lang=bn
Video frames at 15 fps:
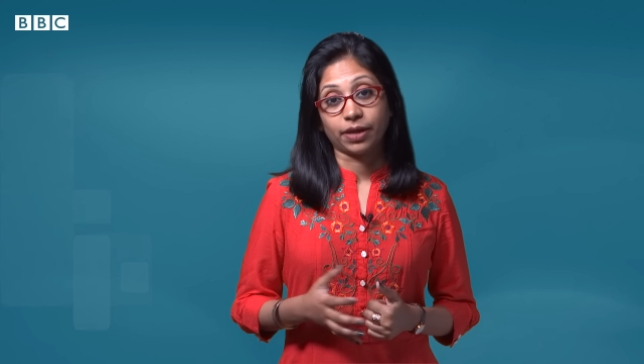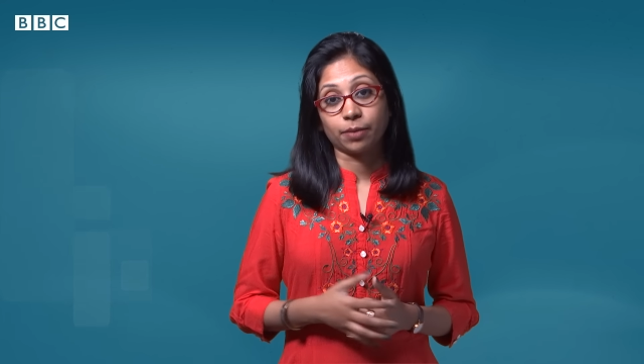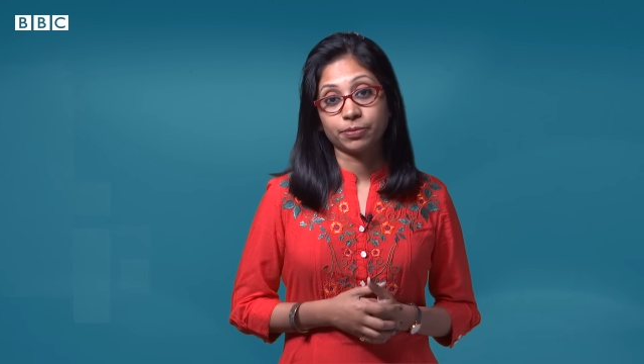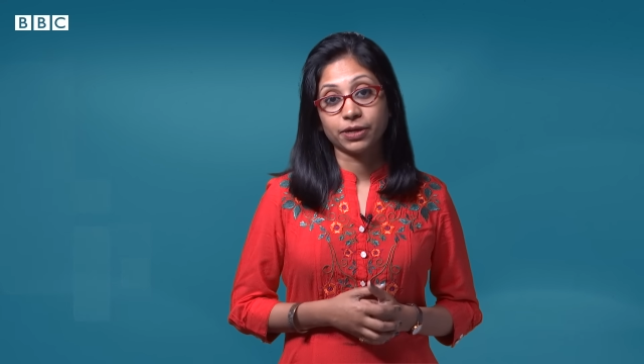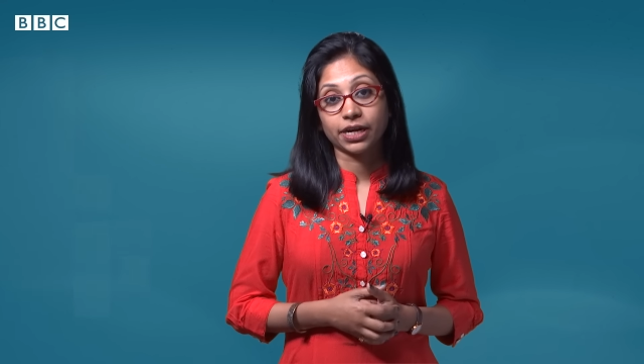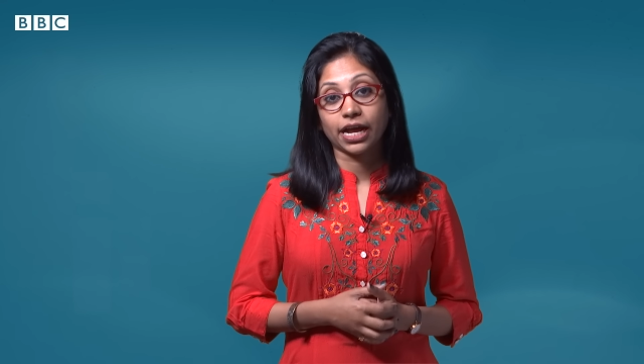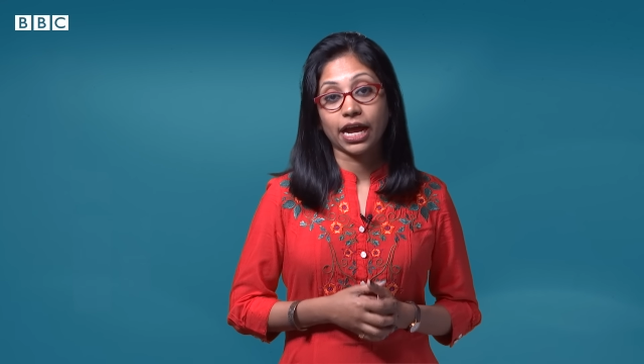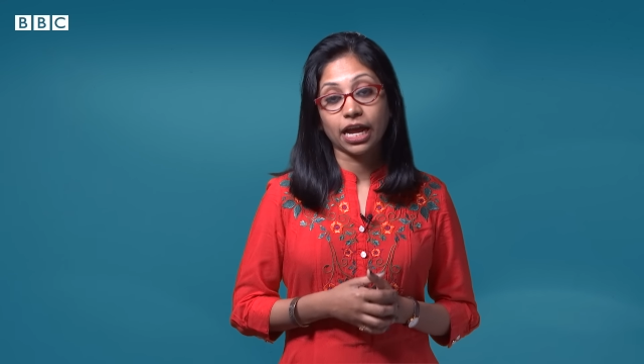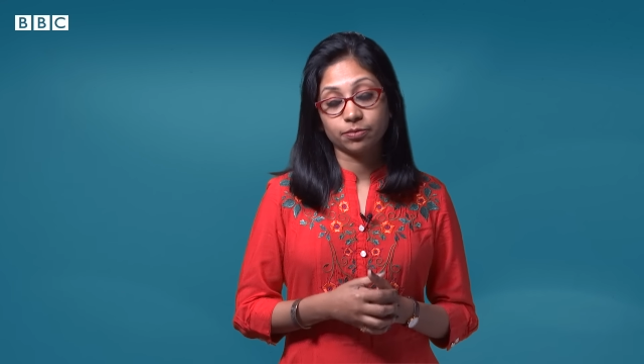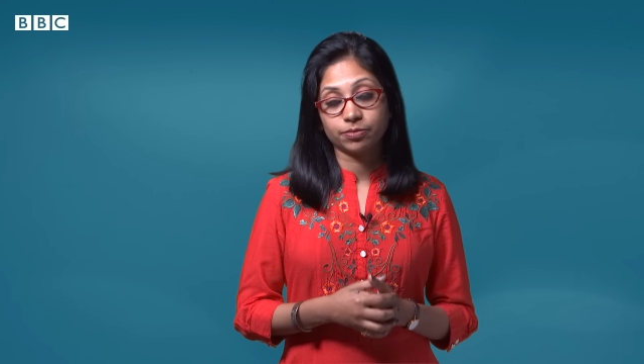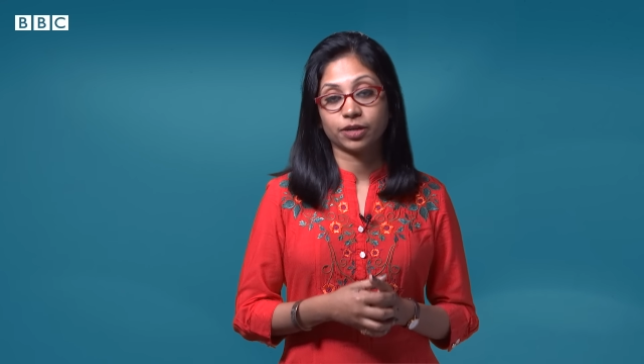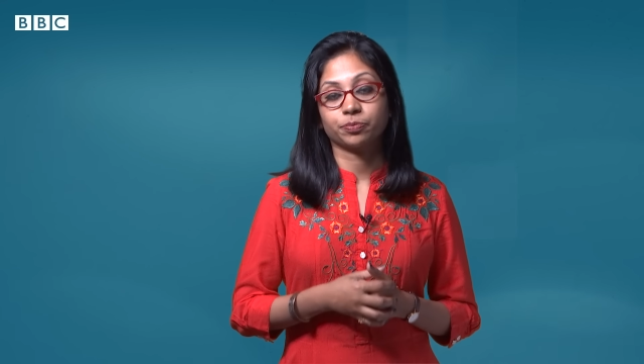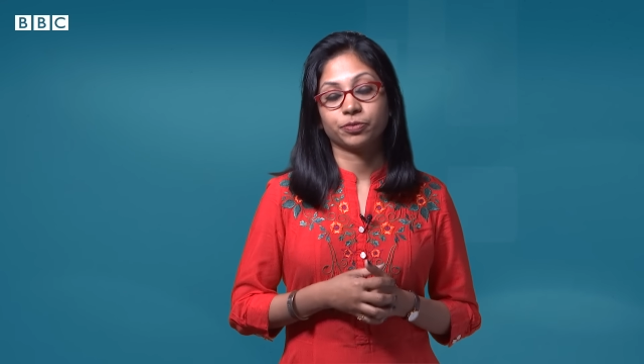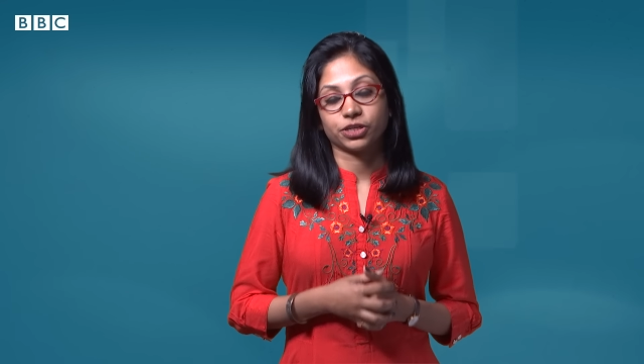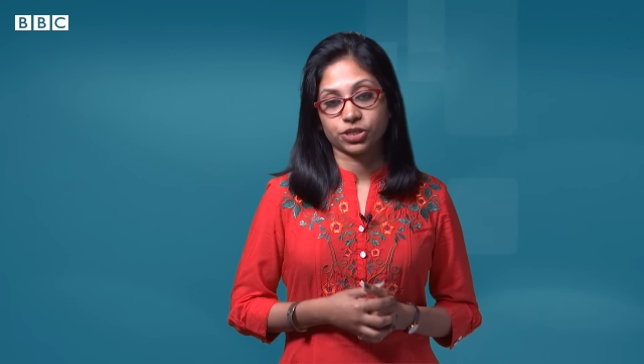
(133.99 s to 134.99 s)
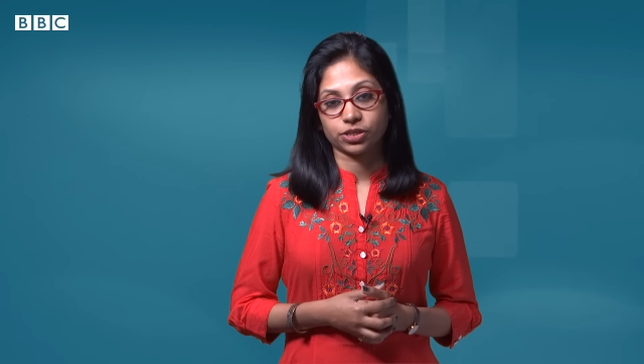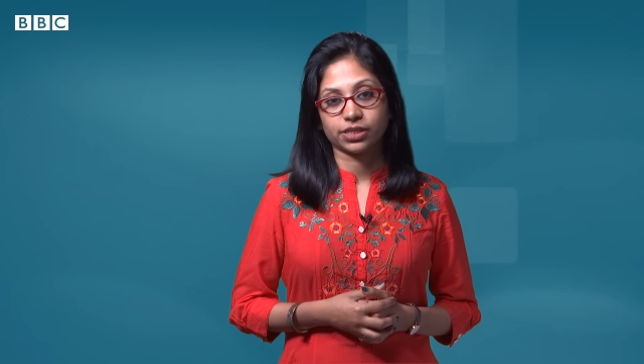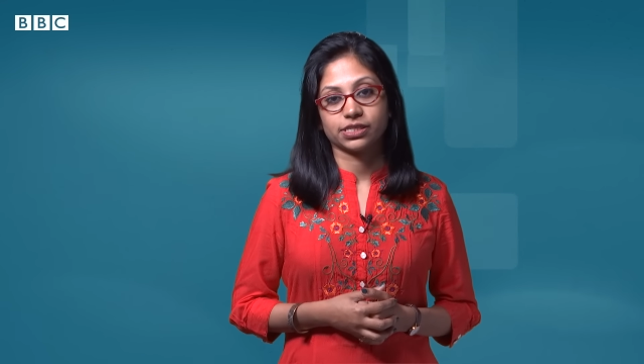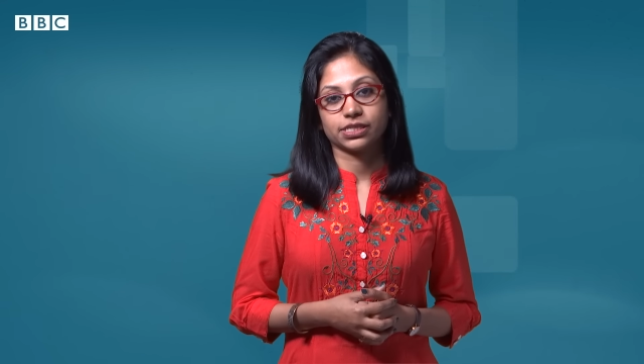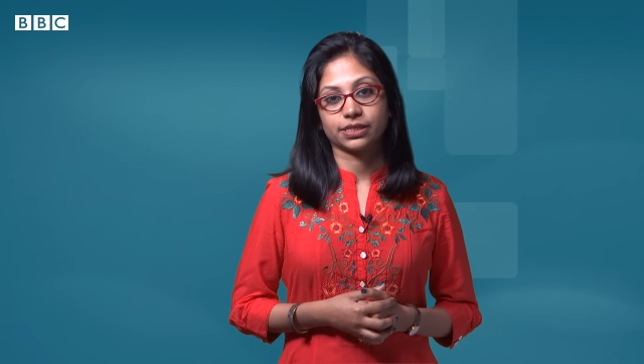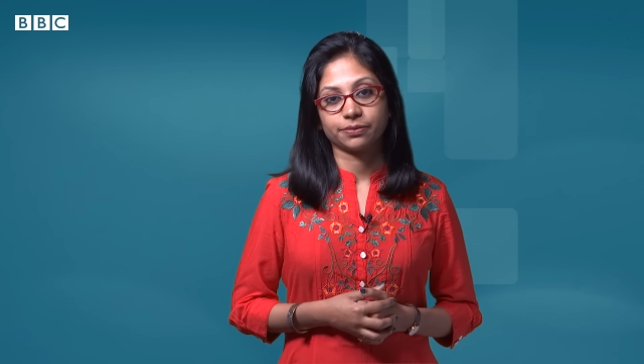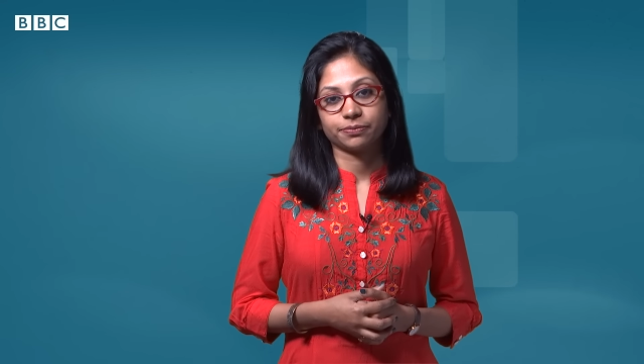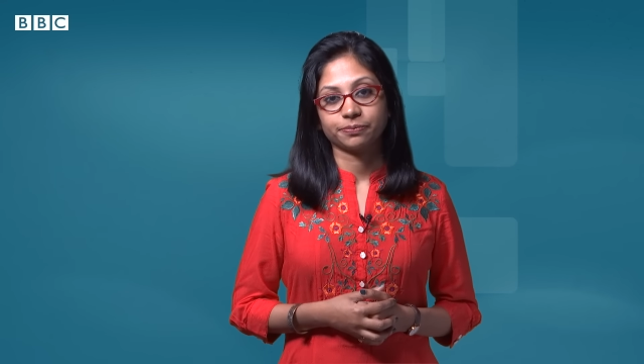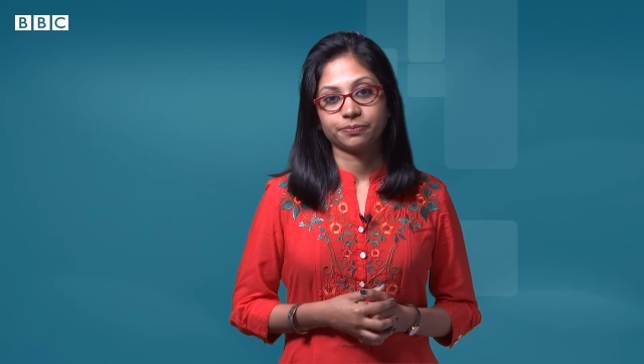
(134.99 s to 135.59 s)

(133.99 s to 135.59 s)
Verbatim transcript: আপনার হাই ব্লাড প্রেশার আছে